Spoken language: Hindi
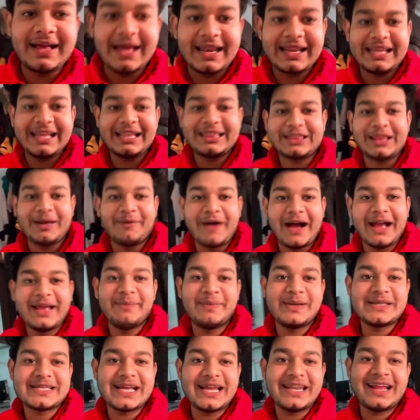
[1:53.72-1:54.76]
घर की तबाही
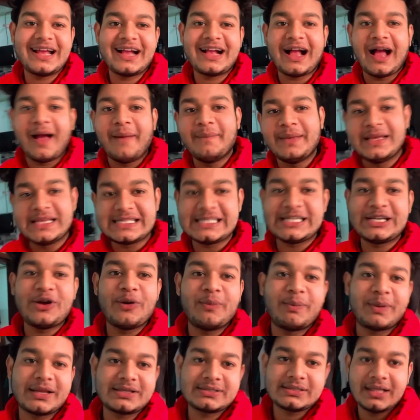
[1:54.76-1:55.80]
मचाने का काम इसी को
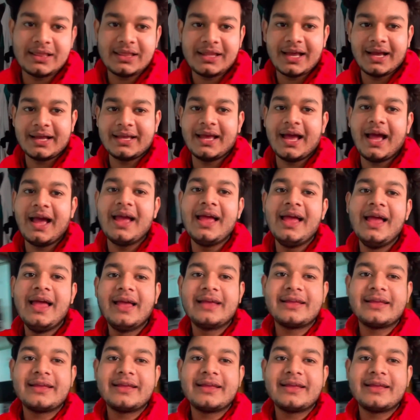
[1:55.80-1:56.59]
पर्सनल लिया गया है